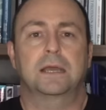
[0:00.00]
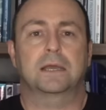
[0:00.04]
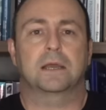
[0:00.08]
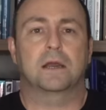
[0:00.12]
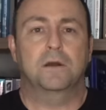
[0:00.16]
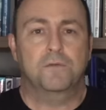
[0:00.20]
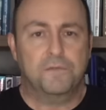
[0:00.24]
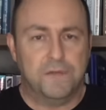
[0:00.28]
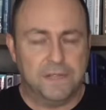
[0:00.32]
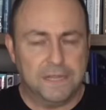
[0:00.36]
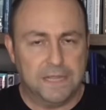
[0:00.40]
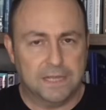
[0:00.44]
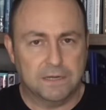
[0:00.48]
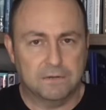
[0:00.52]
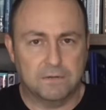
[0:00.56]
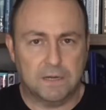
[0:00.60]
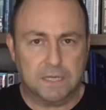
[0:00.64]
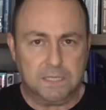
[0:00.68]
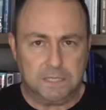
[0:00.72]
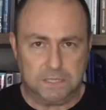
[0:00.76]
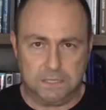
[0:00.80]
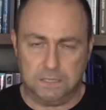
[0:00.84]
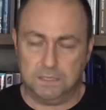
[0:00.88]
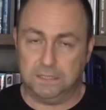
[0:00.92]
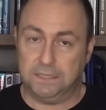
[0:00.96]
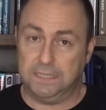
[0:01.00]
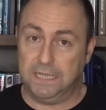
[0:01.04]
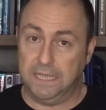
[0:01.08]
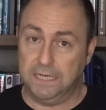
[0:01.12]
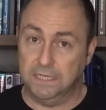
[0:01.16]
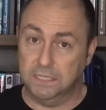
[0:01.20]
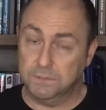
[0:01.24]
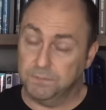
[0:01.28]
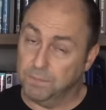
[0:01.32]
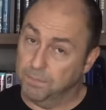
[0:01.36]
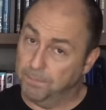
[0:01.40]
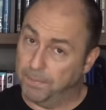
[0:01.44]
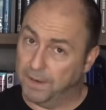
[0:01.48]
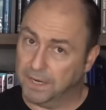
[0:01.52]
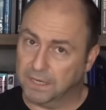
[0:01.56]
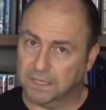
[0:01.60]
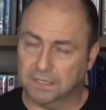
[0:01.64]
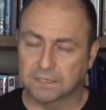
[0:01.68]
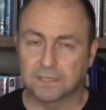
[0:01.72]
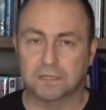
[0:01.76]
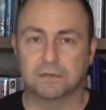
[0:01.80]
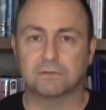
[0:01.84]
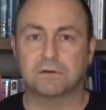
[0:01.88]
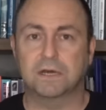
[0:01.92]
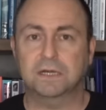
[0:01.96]
Kafeleri var. Geniş bir
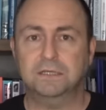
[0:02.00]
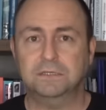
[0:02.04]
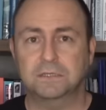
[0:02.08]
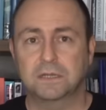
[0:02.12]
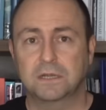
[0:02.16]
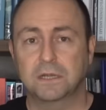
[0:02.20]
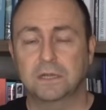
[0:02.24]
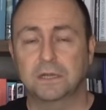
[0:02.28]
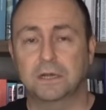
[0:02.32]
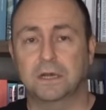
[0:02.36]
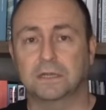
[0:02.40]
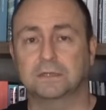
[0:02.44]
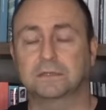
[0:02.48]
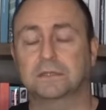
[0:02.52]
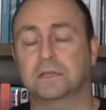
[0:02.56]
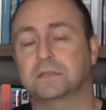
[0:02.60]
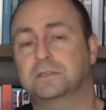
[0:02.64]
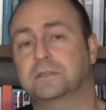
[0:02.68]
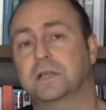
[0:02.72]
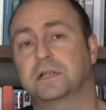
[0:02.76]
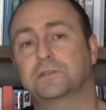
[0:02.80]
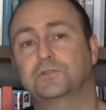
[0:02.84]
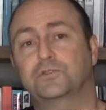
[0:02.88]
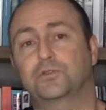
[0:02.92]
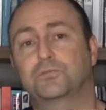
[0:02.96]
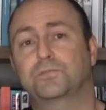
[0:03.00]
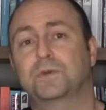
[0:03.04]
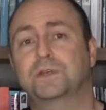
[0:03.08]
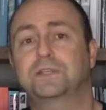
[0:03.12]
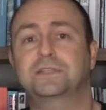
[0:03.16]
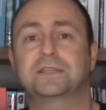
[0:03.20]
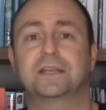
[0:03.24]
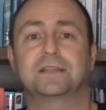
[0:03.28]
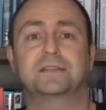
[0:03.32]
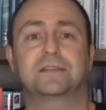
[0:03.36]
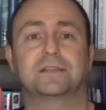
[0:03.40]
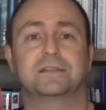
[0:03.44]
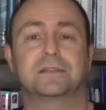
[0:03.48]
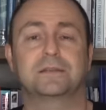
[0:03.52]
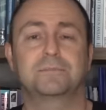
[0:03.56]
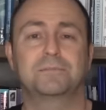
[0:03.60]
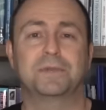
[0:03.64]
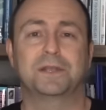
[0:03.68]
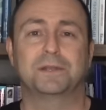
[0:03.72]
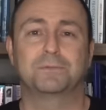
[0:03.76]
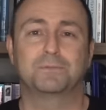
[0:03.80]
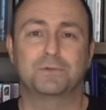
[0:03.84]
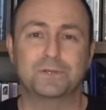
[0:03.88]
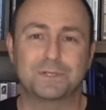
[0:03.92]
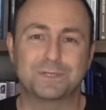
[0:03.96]
parkları var. Hatta Selçuk Bey şey dedi,
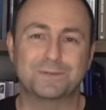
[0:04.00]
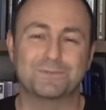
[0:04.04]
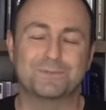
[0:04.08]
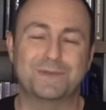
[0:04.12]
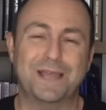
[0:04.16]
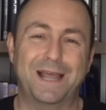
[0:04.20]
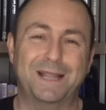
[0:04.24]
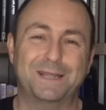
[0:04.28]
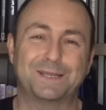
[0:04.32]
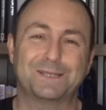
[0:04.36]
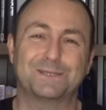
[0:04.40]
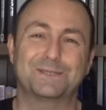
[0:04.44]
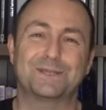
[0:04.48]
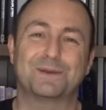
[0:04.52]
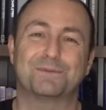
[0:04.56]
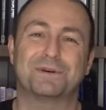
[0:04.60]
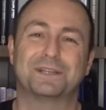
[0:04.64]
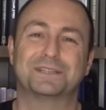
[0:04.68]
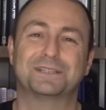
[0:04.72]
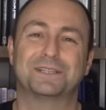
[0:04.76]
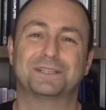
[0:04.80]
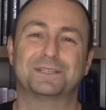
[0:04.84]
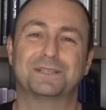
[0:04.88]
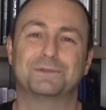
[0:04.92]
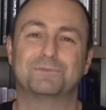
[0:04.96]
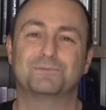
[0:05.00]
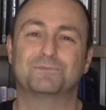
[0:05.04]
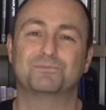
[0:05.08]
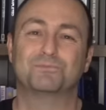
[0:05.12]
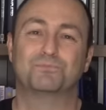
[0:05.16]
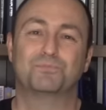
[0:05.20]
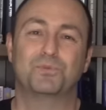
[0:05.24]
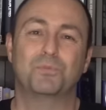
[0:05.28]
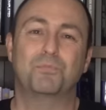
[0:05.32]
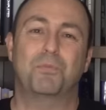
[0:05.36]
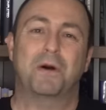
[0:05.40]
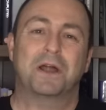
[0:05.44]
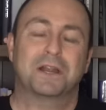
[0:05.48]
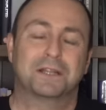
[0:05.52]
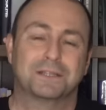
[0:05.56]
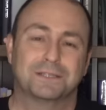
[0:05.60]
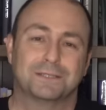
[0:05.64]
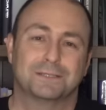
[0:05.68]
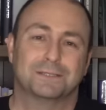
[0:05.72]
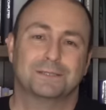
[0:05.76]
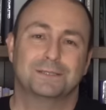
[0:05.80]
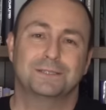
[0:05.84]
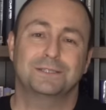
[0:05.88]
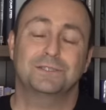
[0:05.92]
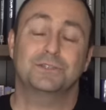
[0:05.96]
benim kızım geldiği zaman dedi bu
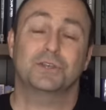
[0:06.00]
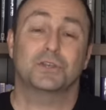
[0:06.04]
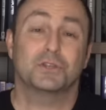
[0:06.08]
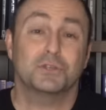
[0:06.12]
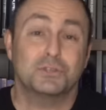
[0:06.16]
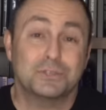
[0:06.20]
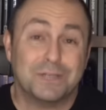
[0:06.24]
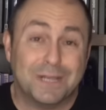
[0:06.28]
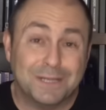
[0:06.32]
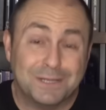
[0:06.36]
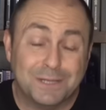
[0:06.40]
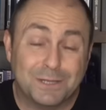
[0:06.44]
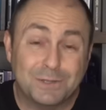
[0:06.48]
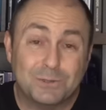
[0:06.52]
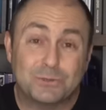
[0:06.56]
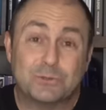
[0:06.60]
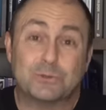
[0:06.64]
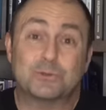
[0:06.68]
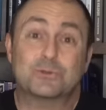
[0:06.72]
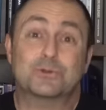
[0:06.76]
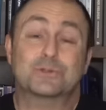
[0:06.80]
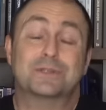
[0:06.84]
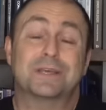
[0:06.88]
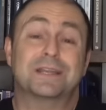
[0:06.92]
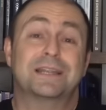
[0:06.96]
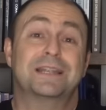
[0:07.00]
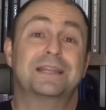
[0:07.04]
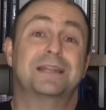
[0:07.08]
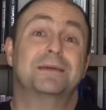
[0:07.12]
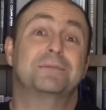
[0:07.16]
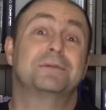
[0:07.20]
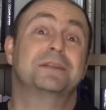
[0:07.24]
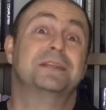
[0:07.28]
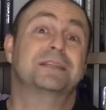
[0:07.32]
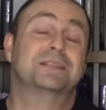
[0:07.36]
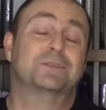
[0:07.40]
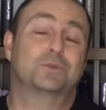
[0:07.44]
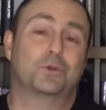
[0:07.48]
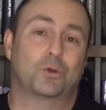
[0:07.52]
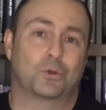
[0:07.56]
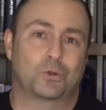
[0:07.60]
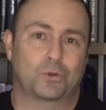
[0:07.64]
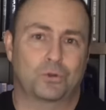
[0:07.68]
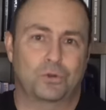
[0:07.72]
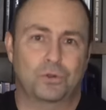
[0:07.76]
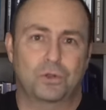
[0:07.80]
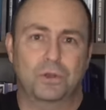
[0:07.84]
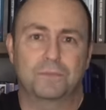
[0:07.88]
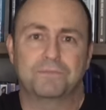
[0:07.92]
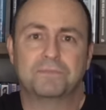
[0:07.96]
parkta dedi çalışanların çocuklarıyla birlikte
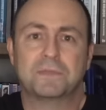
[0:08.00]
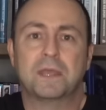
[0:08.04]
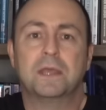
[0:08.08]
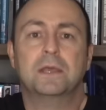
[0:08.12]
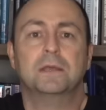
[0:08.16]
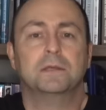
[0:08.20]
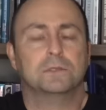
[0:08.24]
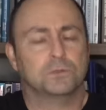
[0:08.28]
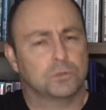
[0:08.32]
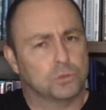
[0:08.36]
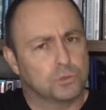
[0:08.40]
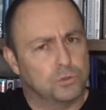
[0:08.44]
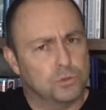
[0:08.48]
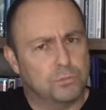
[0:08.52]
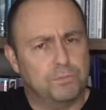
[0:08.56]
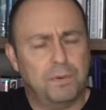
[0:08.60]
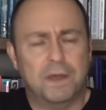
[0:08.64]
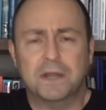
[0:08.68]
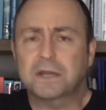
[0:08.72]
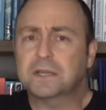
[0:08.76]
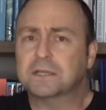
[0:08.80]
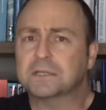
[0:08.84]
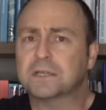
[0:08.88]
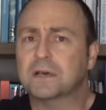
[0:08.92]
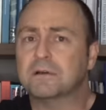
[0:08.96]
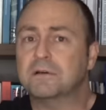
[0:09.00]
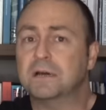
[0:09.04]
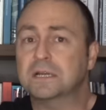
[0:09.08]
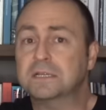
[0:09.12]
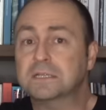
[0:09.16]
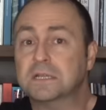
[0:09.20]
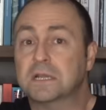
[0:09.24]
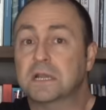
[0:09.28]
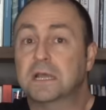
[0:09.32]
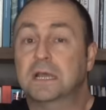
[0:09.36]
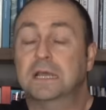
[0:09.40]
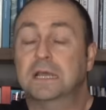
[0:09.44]
oynuyor. Çocuk parkı da var.